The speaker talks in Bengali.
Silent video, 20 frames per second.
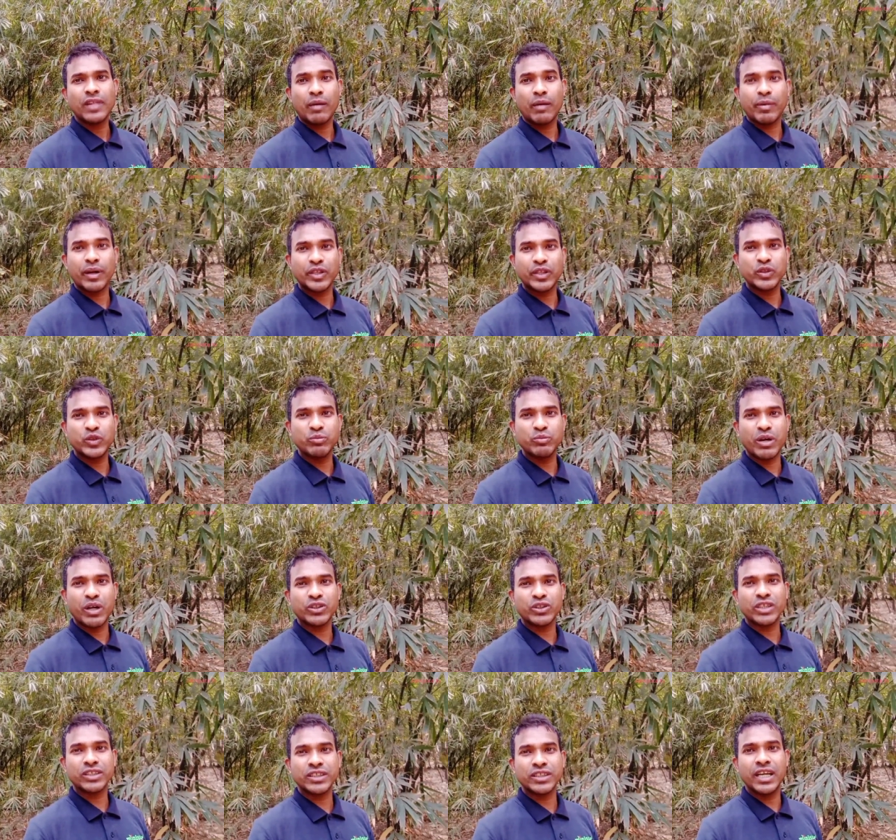আবার কিছু
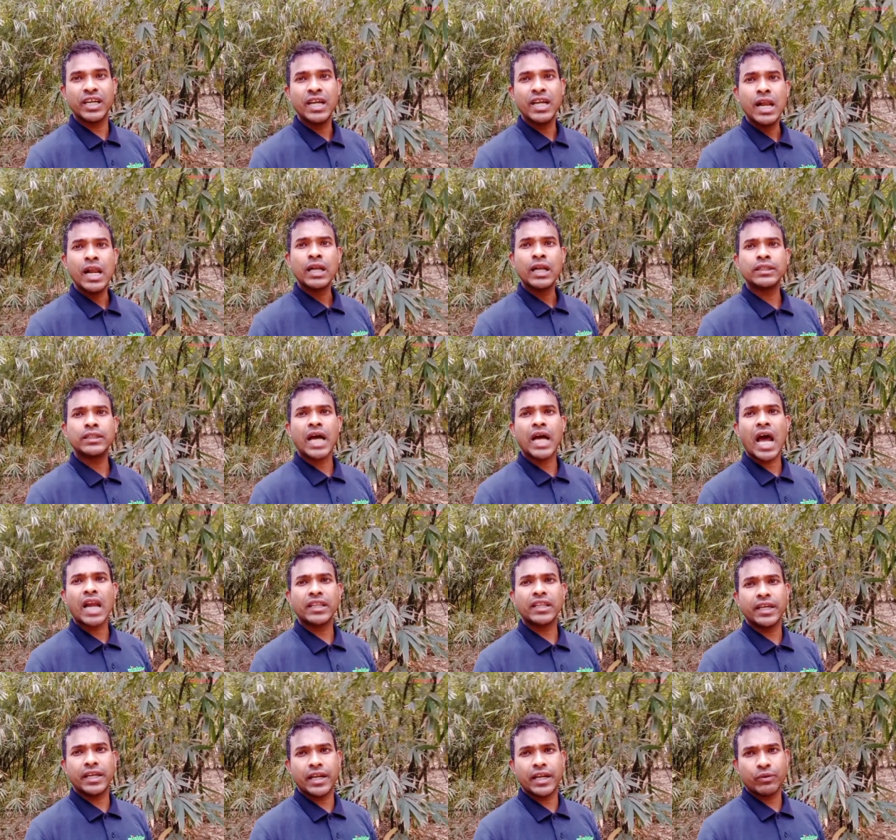মানুষ আছে দ্বার
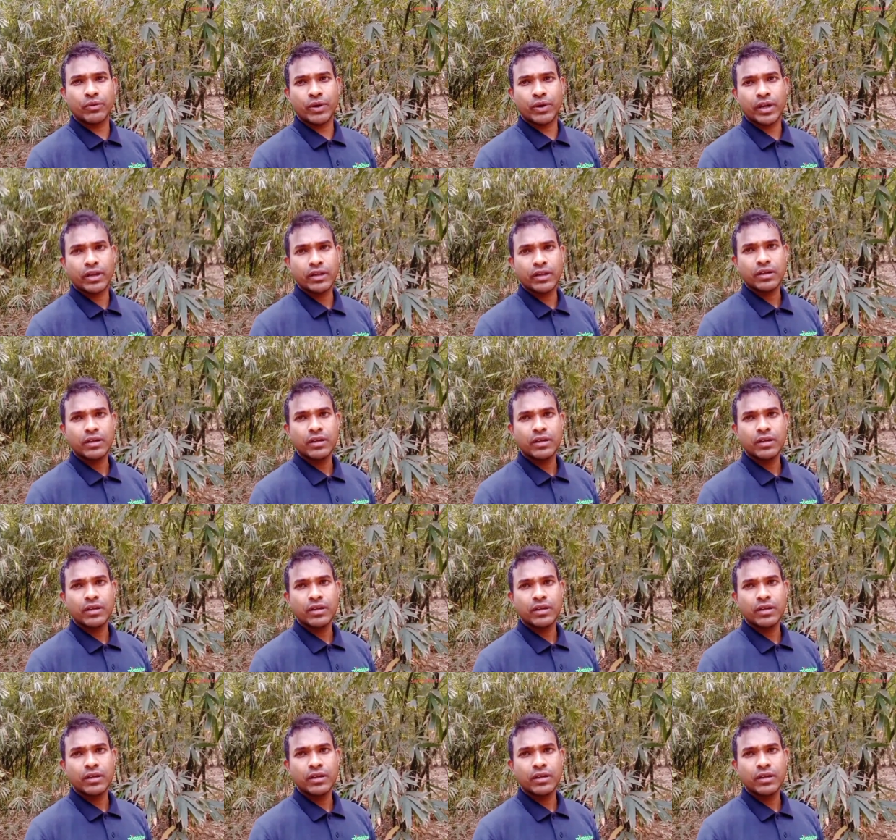দেনা করে